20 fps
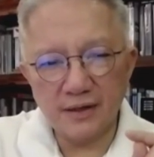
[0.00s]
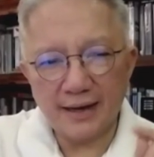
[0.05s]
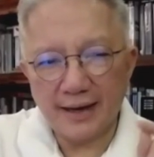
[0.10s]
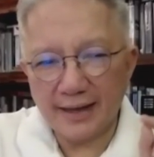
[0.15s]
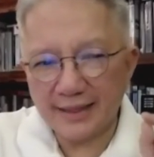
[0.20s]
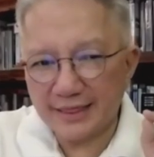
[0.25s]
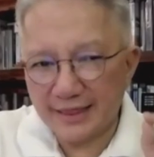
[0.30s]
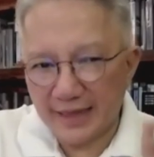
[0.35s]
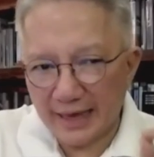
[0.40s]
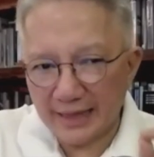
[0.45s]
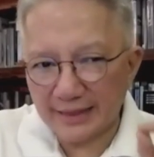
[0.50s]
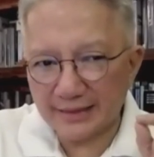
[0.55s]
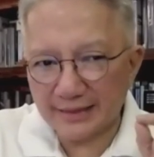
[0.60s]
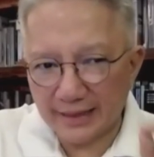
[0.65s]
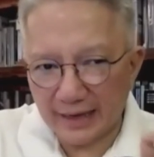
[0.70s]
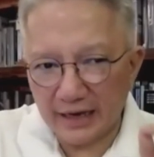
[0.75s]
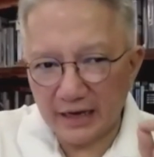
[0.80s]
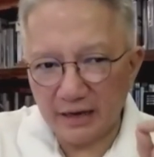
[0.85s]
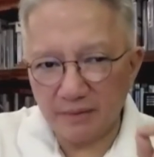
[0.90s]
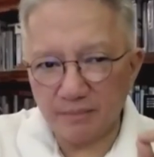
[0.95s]
at that
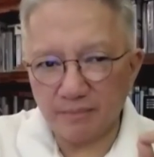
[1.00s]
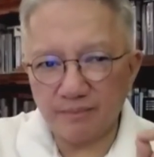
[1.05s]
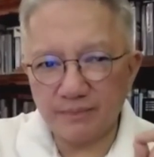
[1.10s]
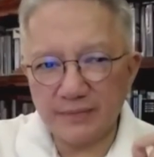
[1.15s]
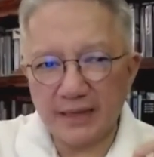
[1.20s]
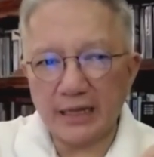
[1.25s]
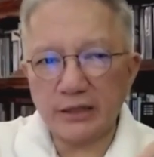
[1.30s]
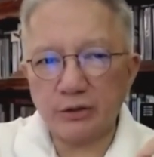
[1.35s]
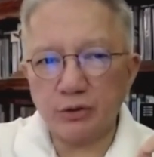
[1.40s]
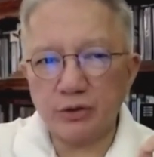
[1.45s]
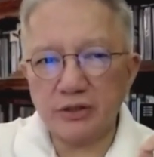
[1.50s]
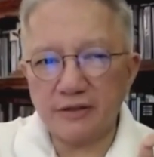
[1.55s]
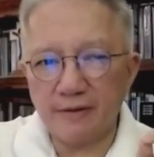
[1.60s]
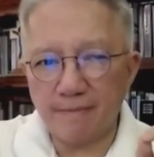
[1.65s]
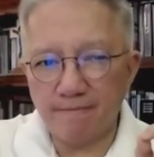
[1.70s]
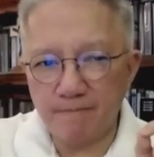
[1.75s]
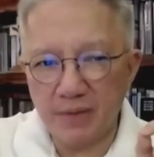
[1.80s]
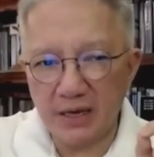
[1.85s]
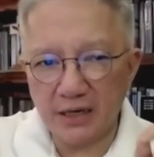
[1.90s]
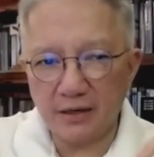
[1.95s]
time, that was the
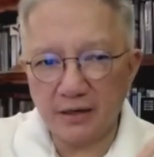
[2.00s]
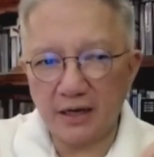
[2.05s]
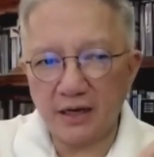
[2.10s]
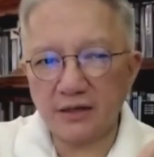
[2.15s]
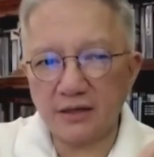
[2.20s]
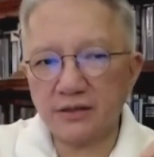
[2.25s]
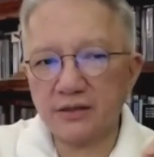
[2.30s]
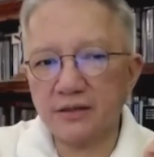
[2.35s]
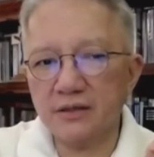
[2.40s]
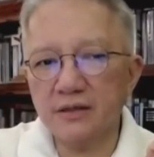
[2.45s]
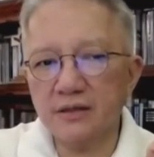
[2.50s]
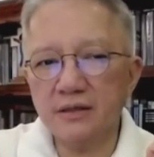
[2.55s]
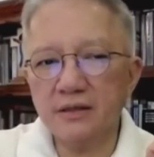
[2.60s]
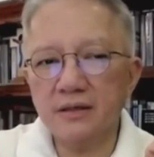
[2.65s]
biggest